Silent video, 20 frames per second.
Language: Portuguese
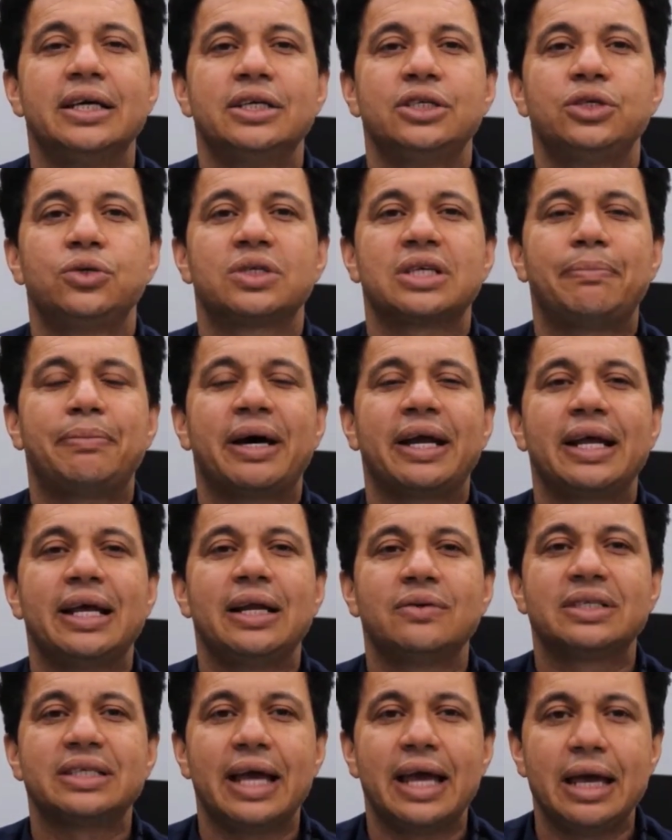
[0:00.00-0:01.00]
dos
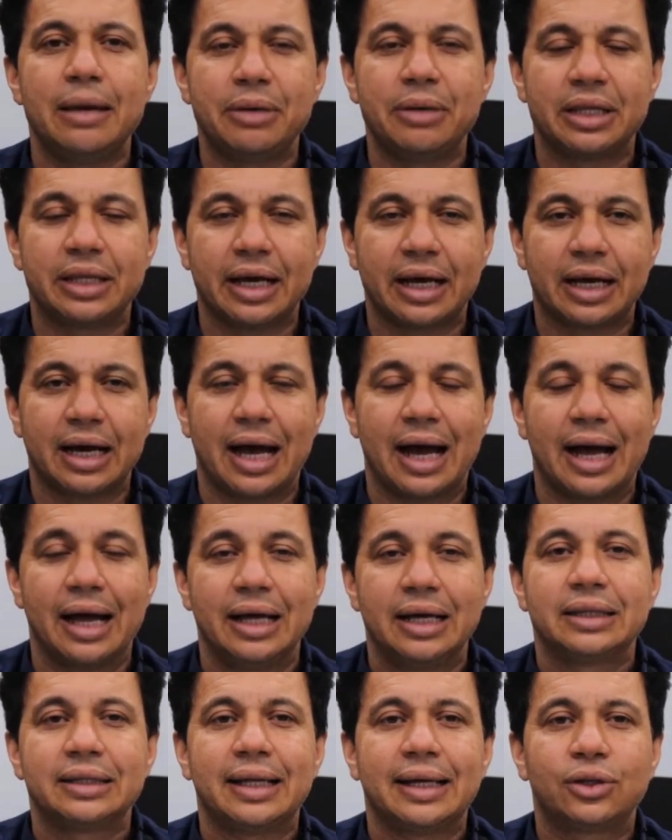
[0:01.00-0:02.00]
aparelhos MTK.
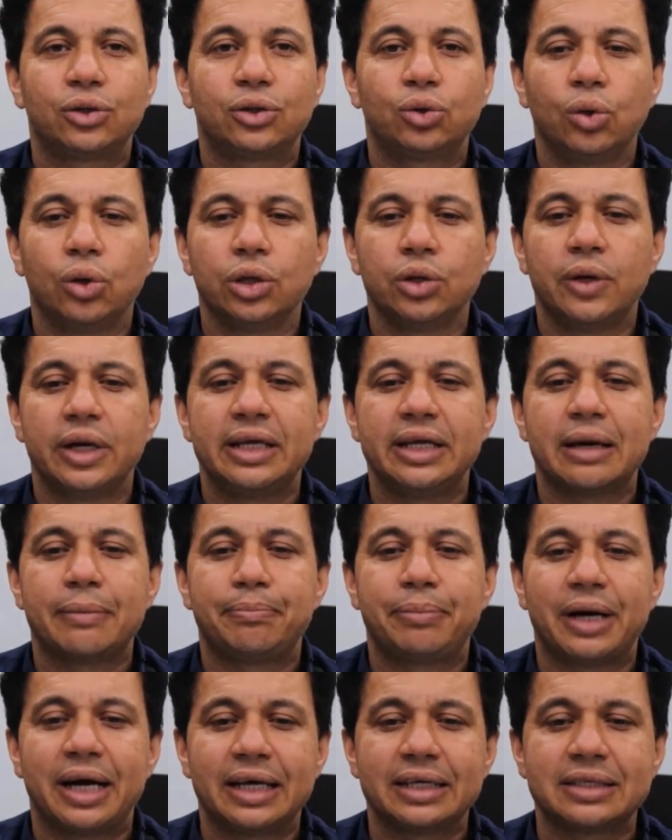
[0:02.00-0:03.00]
Tá tudo aí na
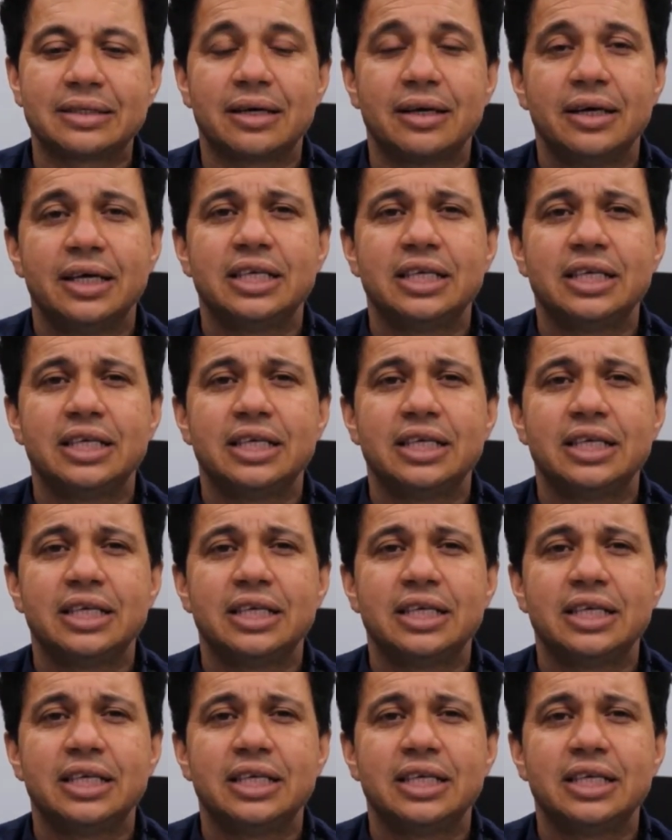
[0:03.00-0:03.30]
pasta.